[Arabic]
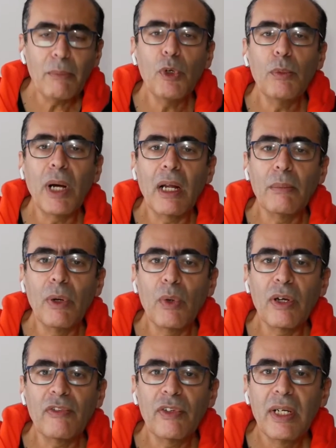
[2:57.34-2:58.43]
مع
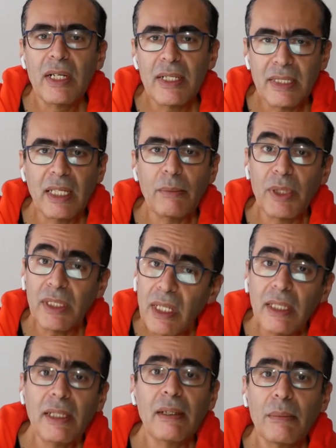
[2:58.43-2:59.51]
الموقف زي
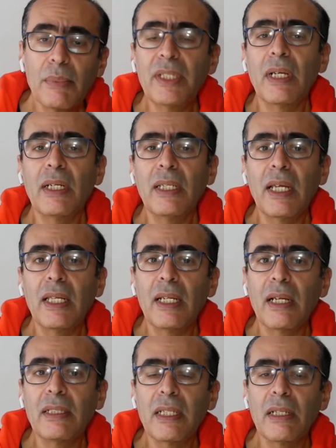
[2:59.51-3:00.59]
بريطانيا بريطانيا هي
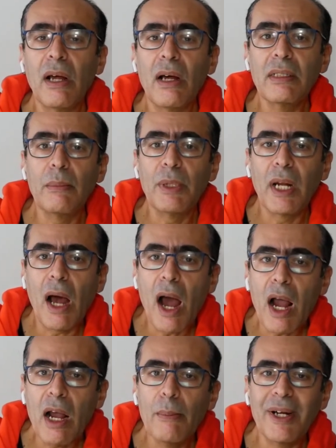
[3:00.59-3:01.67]
لغايه النهارده من
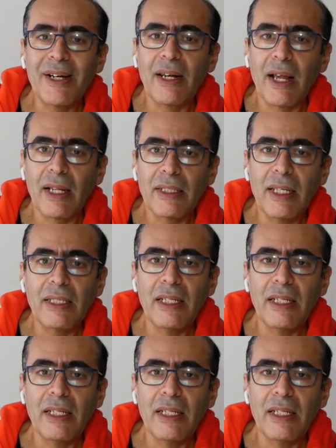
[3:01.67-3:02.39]
اكبر الاعداد